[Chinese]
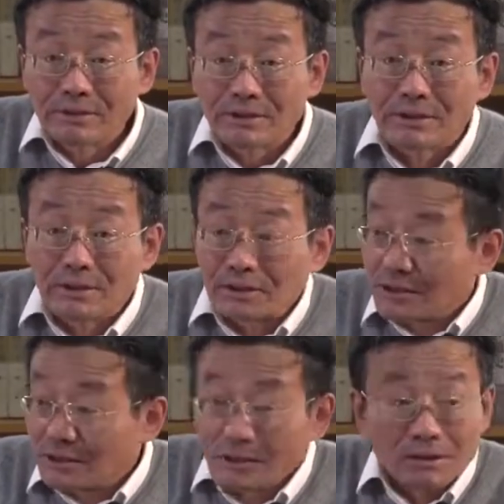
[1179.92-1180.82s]
自己
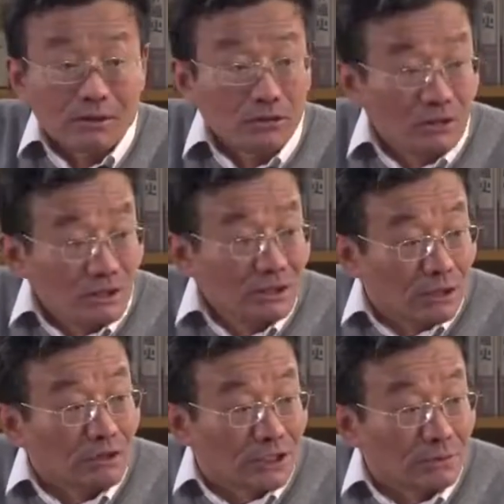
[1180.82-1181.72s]
自己的自
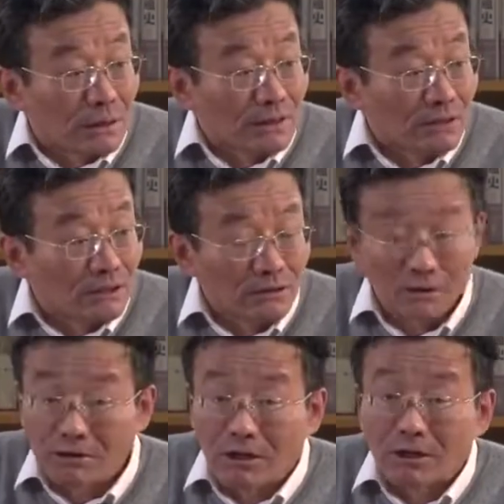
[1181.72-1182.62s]
有资本的投
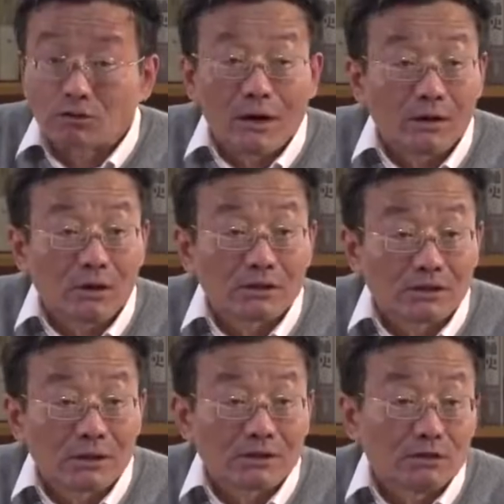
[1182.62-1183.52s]
资倒也算了，我就
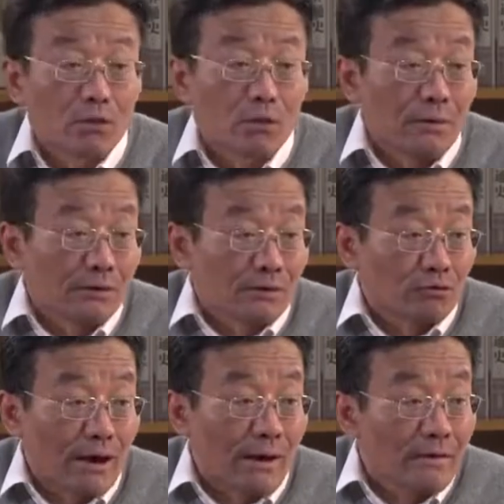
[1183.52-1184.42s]
彻底穷光蛋
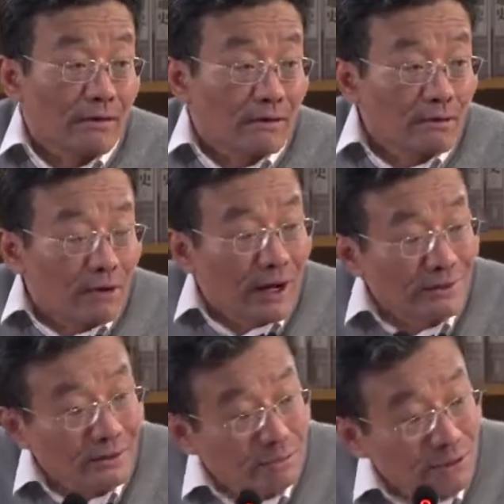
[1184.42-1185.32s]
算了，我
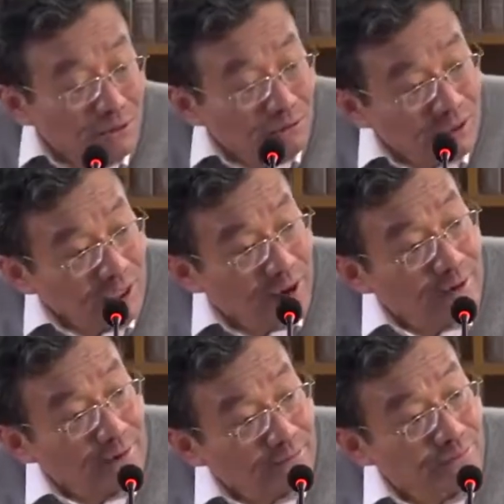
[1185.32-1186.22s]
还是一屁股的债
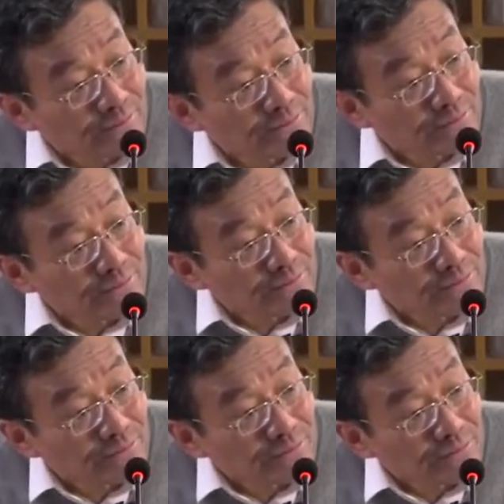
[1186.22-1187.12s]
呢。
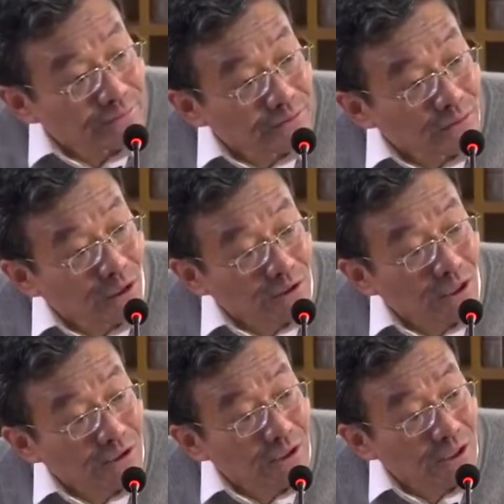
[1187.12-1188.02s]
我
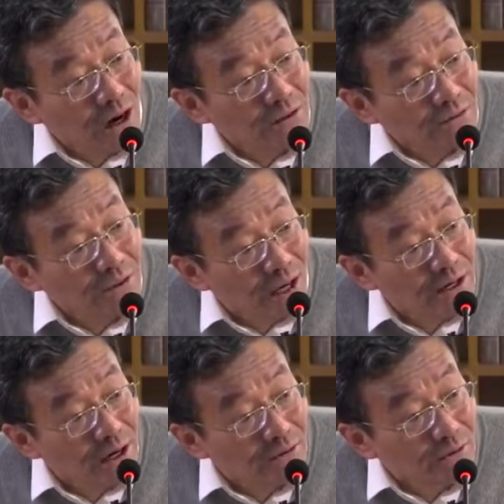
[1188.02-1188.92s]
造这个钢炉
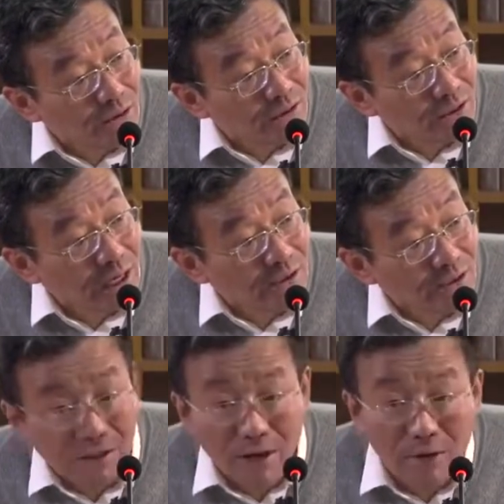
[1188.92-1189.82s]
炼钢炉我是贷
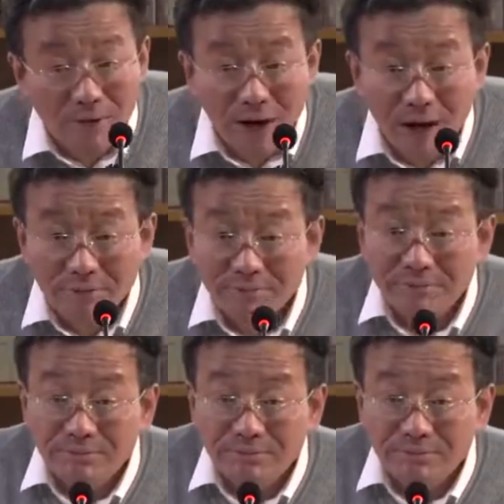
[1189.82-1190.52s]
贷款的，